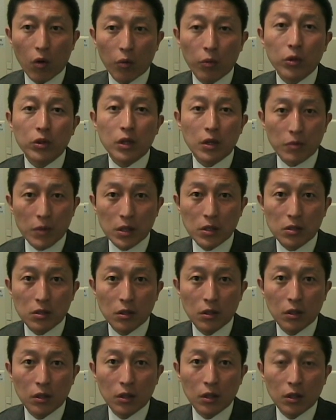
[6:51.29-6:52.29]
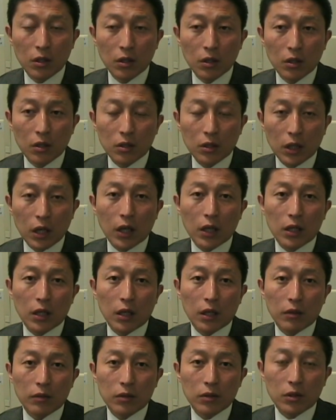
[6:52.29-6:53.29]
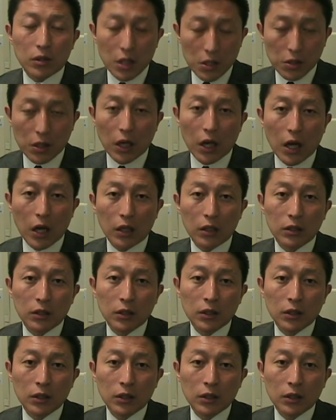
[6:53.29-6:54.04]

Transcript: 思っていますだからですから